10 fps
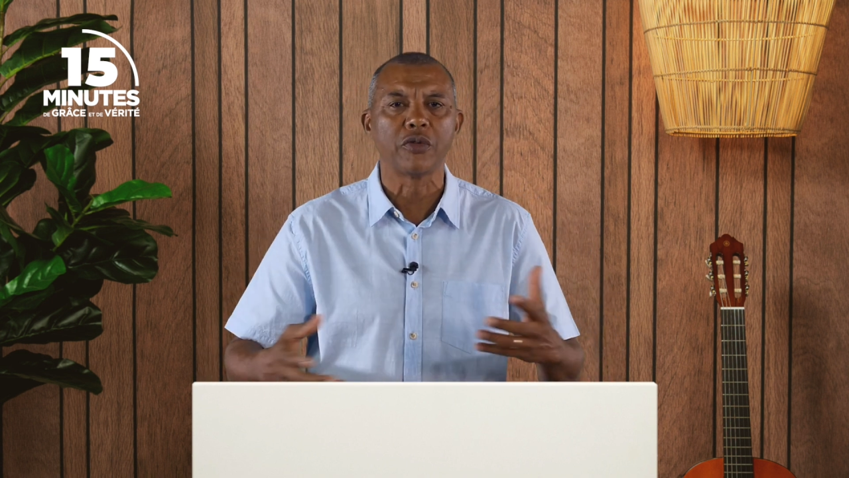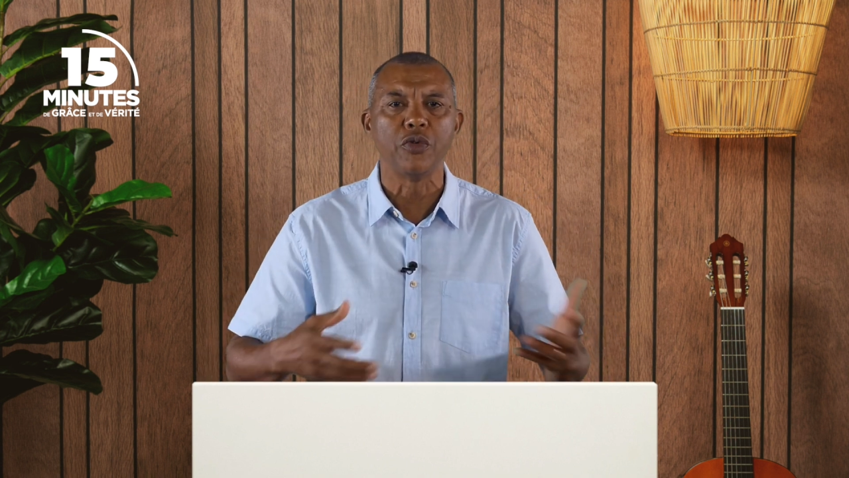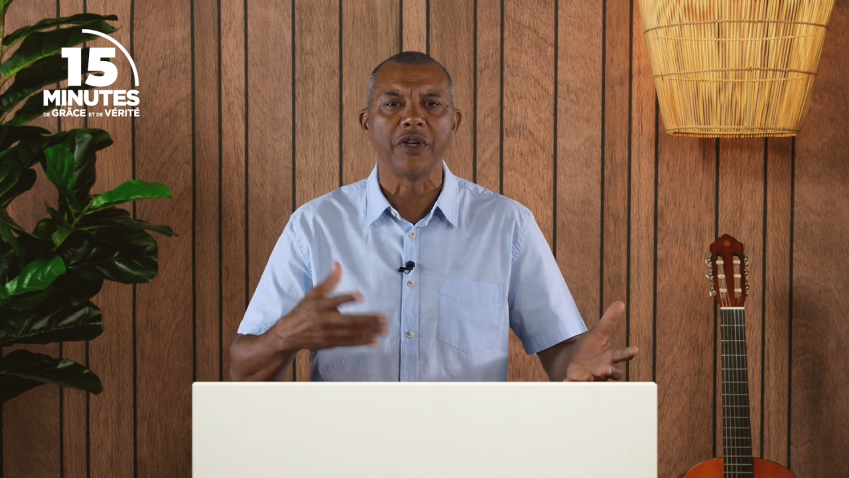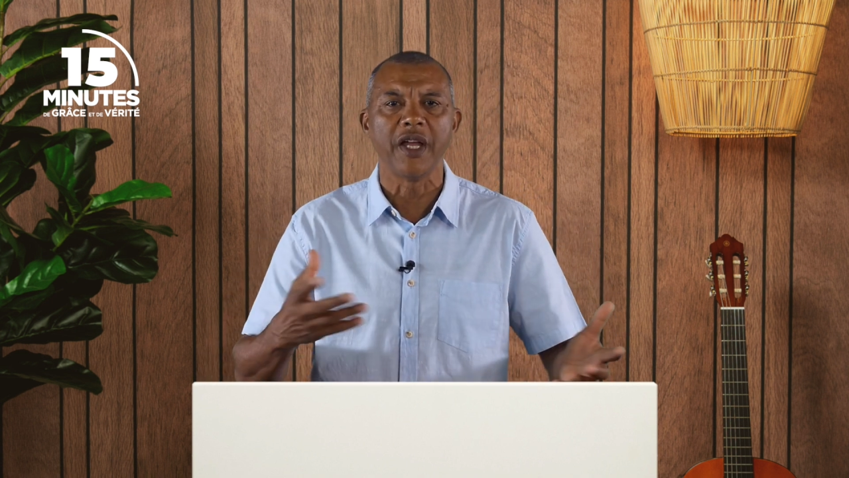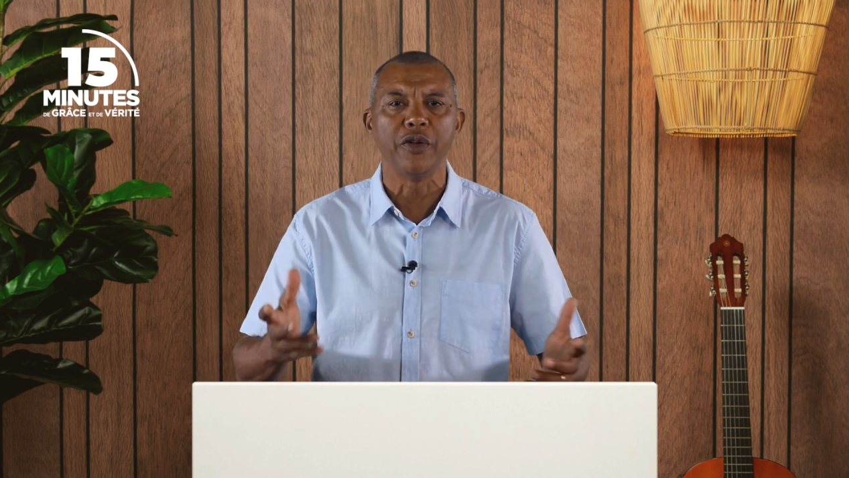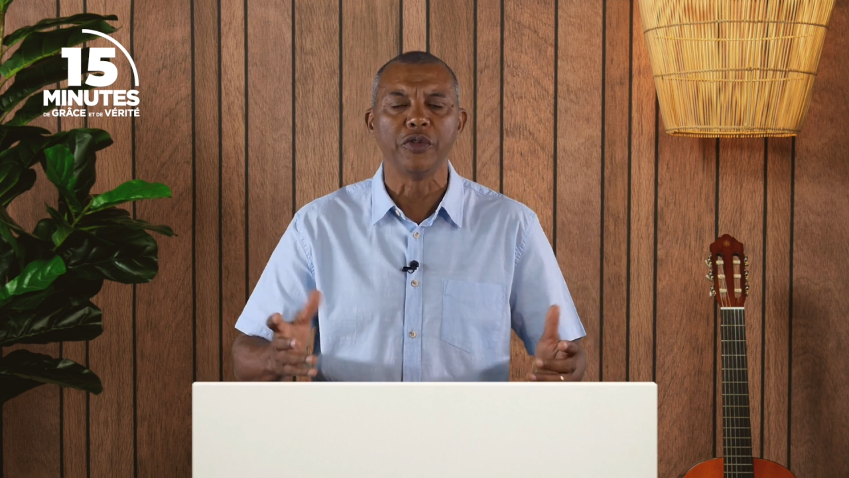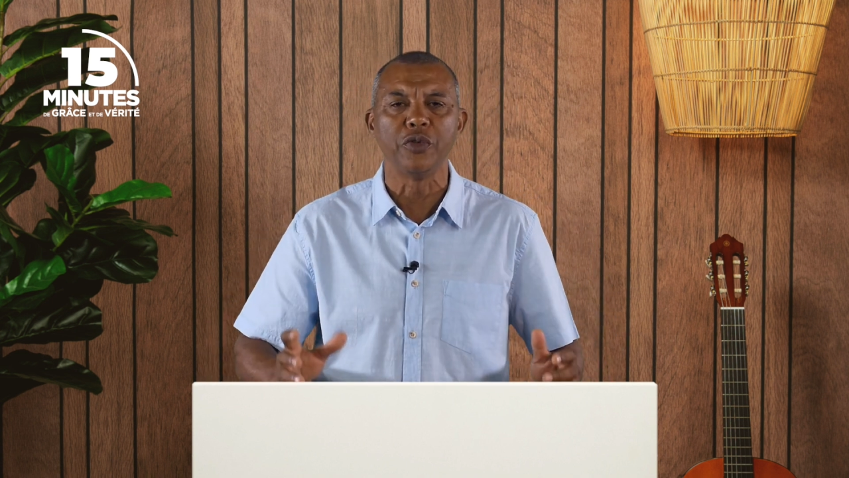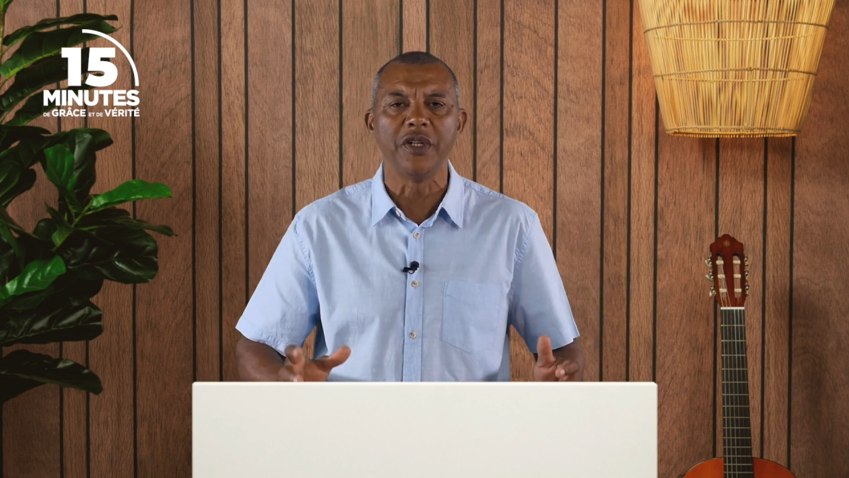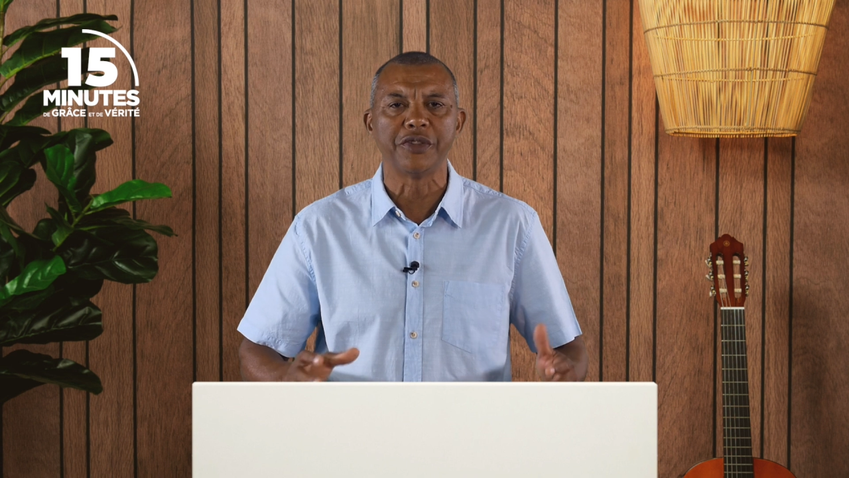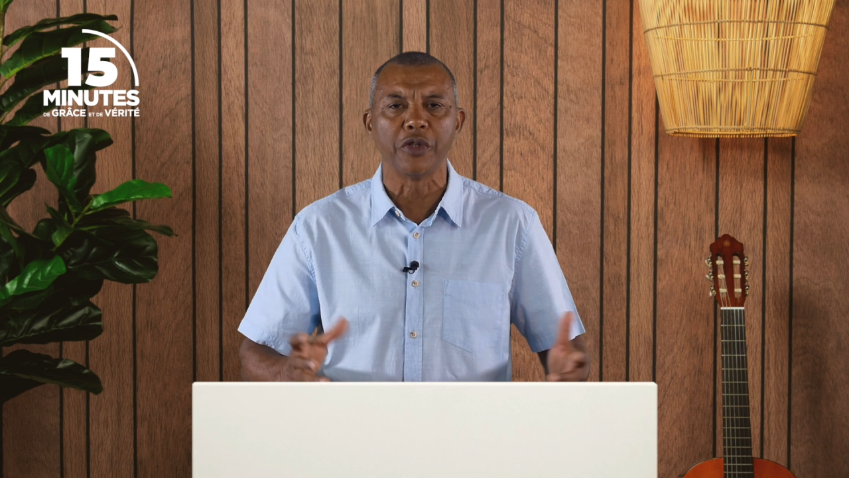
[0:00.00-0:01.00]
courir dans
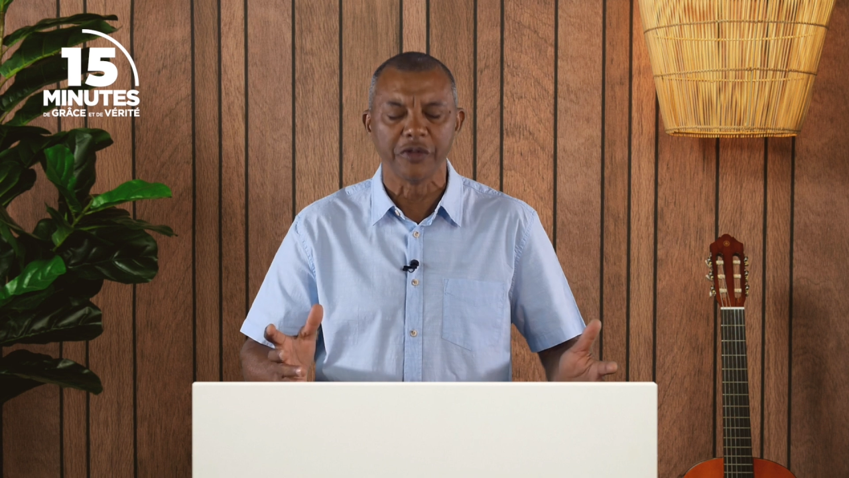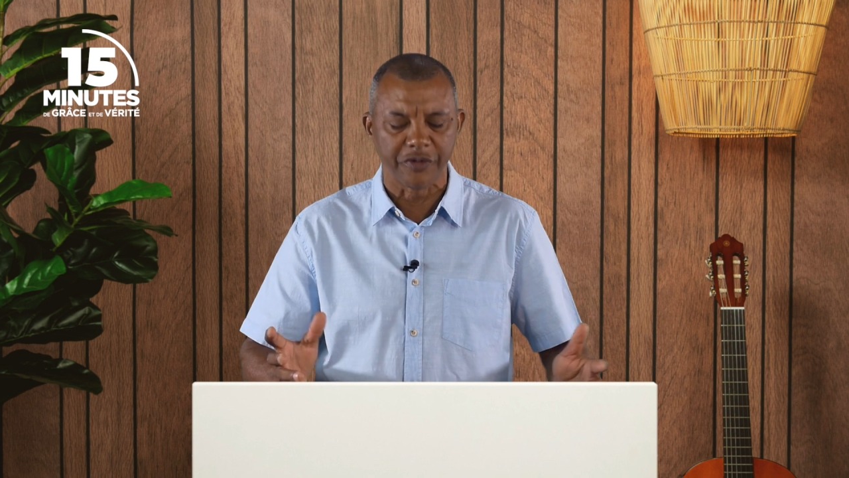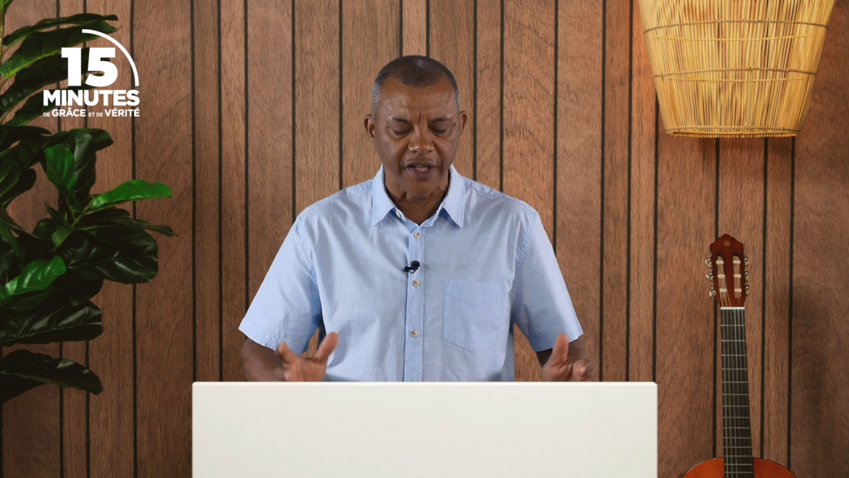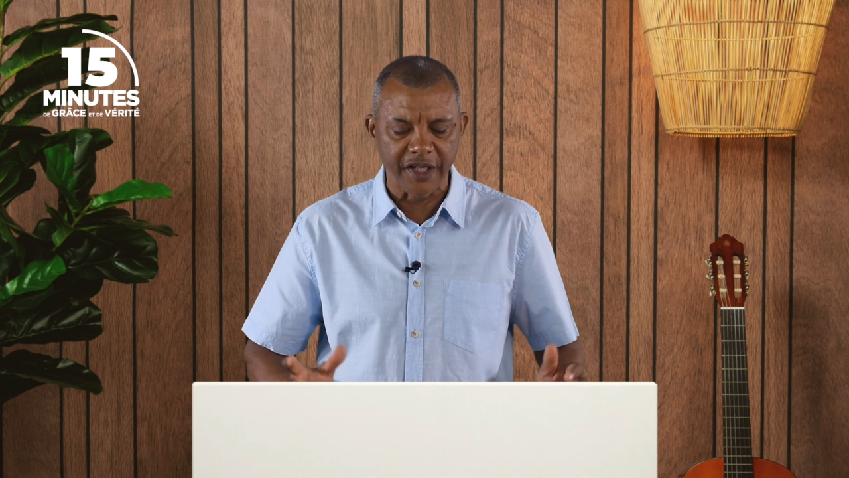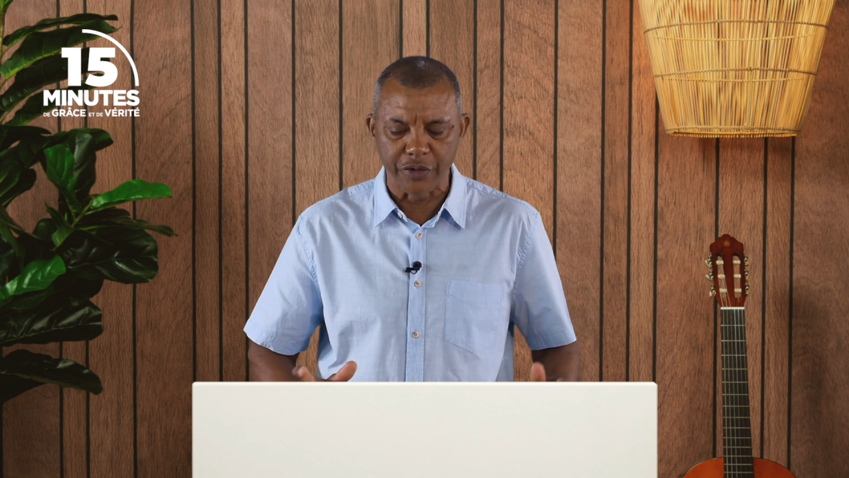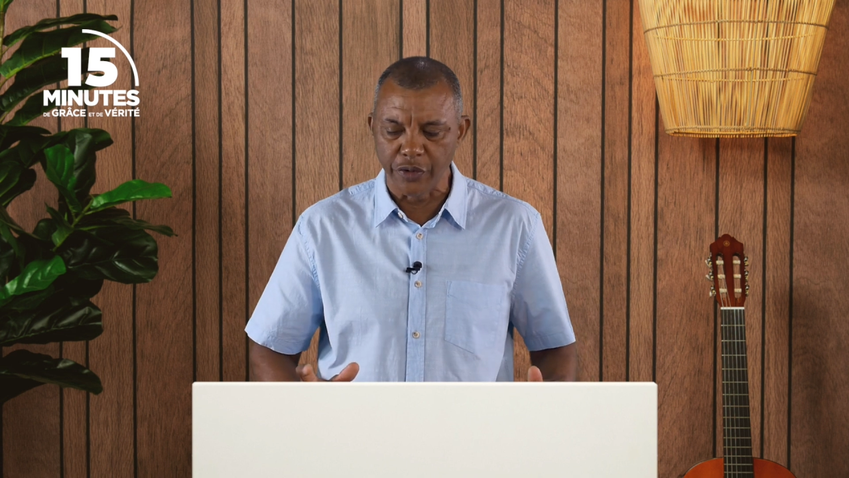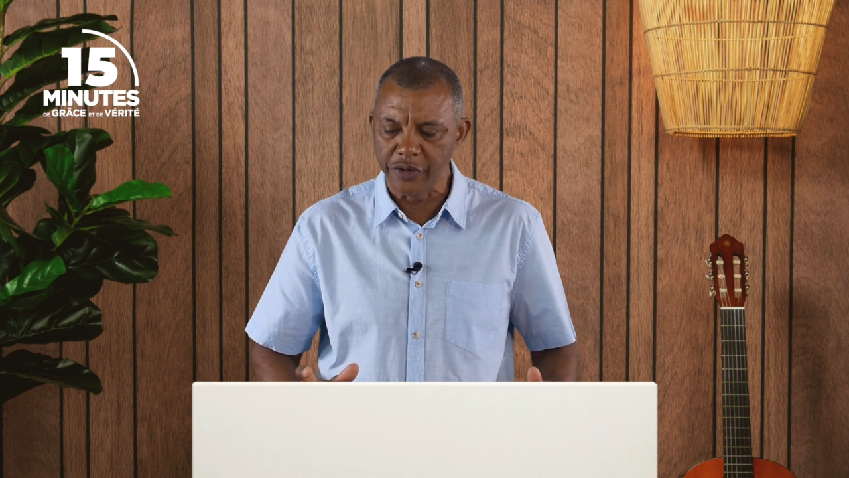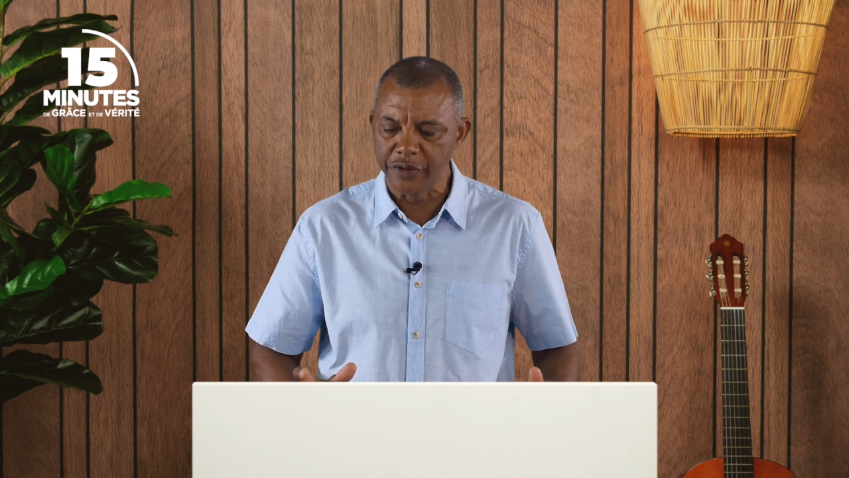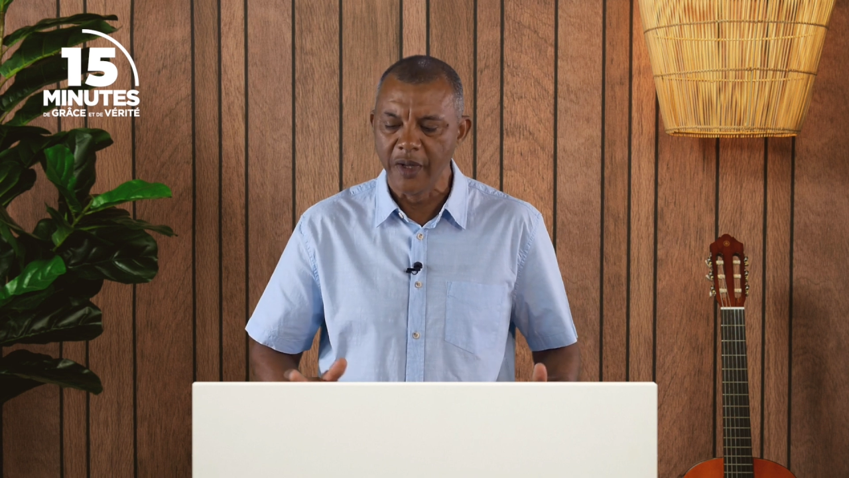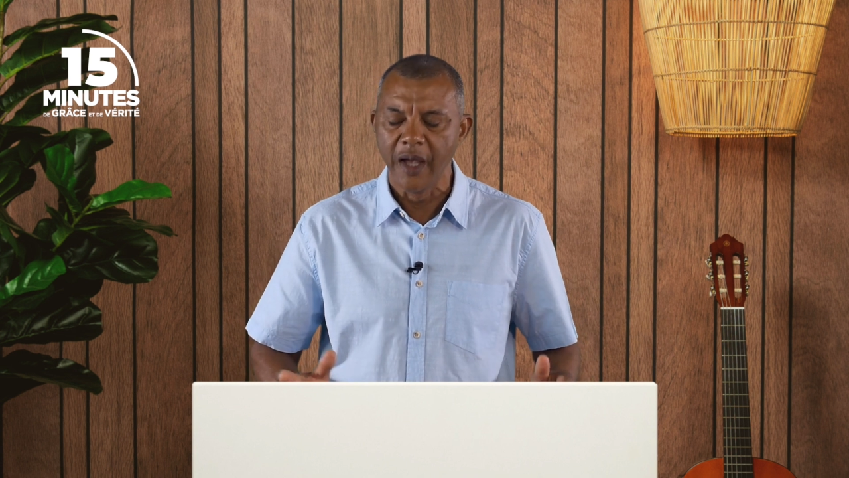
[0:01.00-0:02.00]
tous les sens, faire des
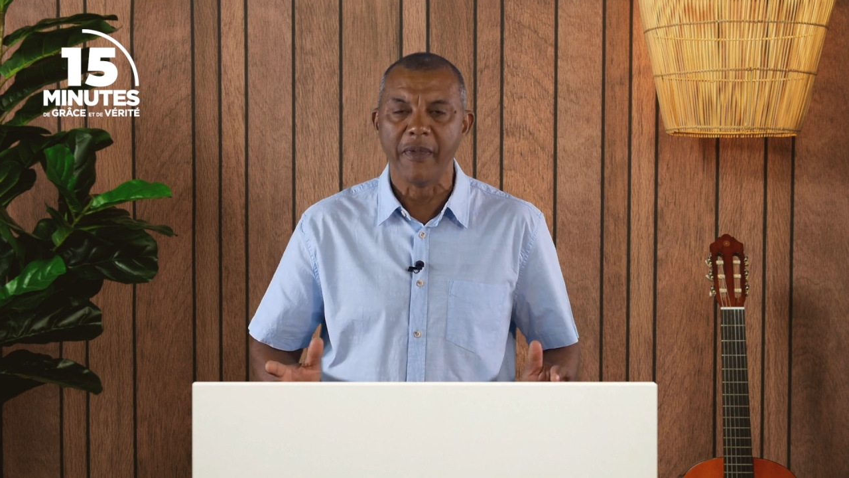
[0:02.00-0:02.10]
choses,